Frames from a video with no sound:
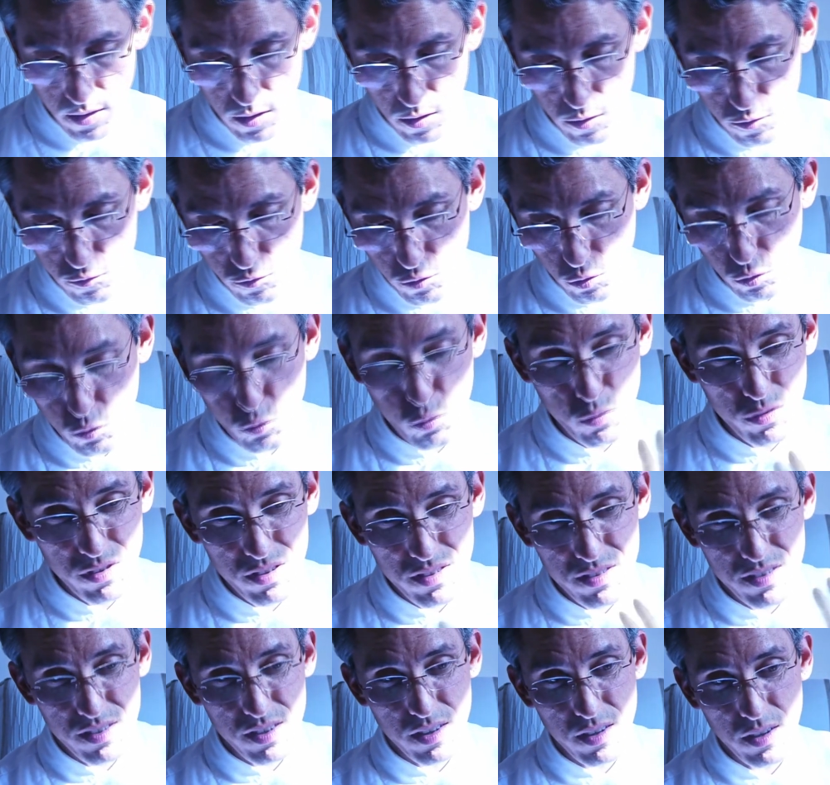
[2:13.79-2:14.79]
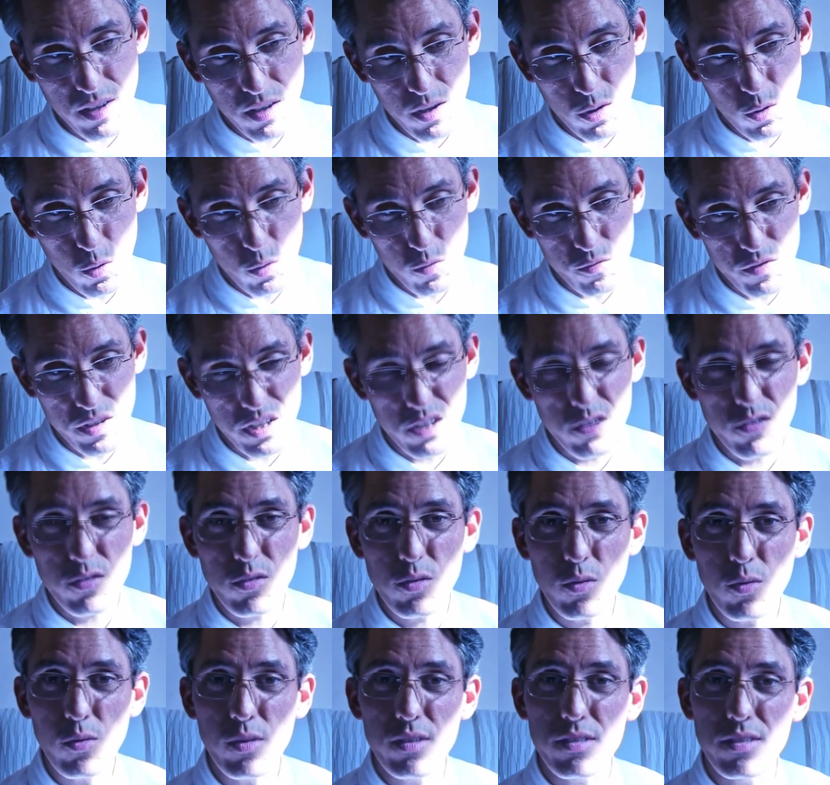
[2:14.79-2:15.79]
Surtout si ces
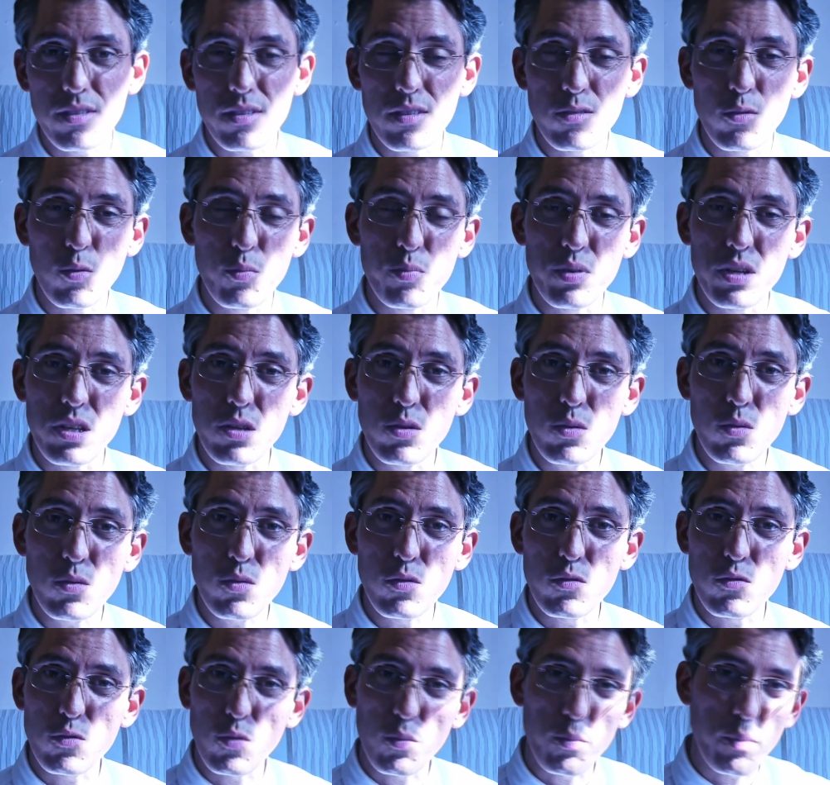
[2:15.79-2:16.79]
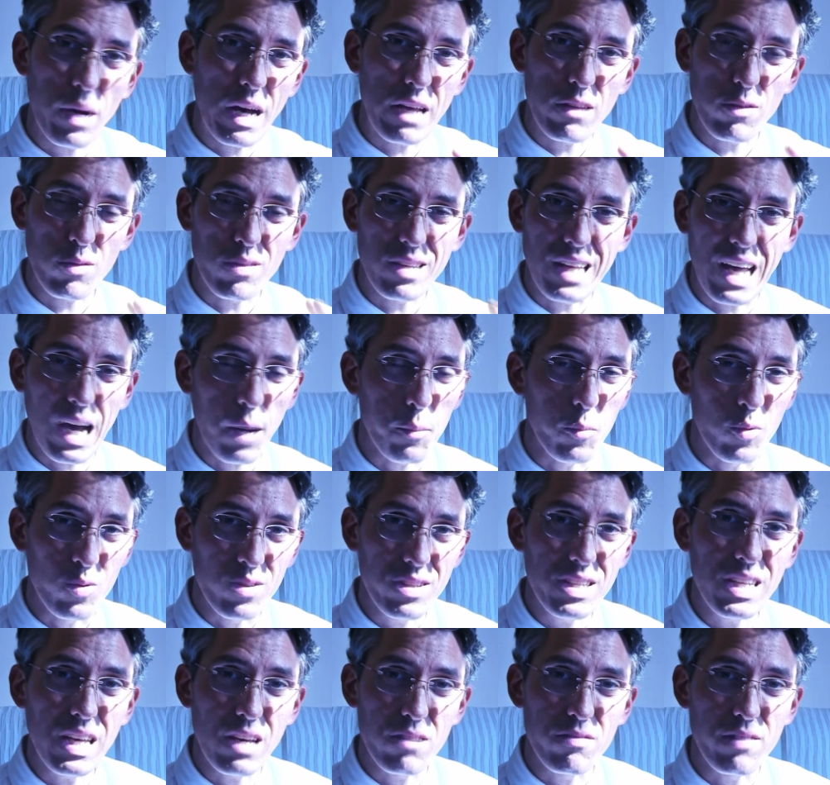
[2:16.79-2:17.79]
convictions et ces opinions ne sont pas en
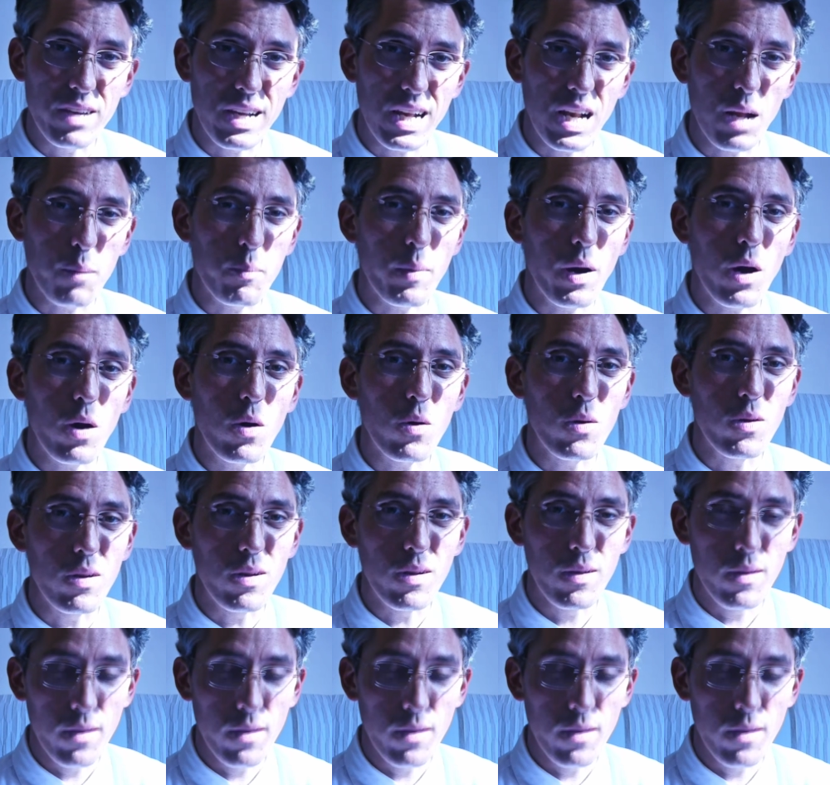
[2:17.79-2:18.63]
harmonie avec la parole.